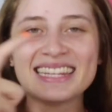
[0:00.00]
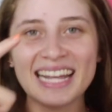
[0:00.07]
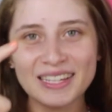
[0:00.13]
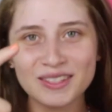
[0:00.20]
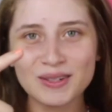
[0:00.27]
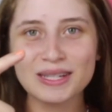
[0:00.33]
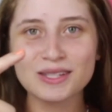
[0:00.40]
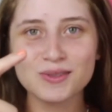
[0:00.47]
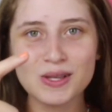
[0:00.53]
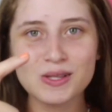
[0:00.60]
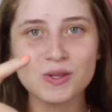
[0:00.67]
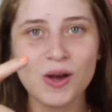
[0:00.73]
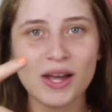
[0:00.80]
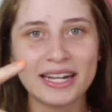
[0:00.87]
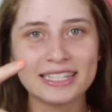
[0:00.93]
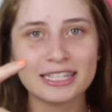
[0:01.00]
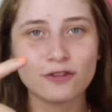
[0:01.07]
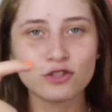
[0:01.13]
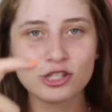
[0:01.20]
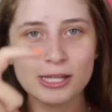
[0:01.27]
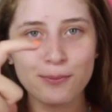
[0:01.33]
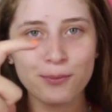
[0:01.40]
dentro dessa zona. Então
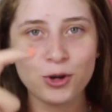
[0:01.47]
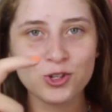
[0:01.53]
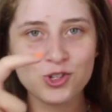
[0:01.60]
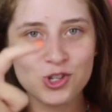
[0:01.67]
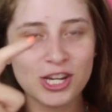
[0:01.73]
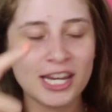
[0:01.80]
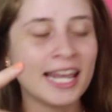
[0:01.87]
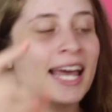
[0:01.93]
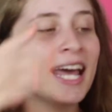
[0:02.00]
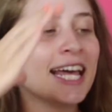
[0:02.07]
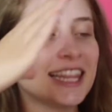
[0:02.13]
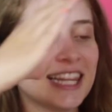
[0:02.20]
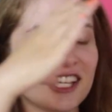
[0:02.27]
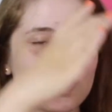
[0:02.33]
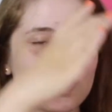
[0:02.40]
você pode ir na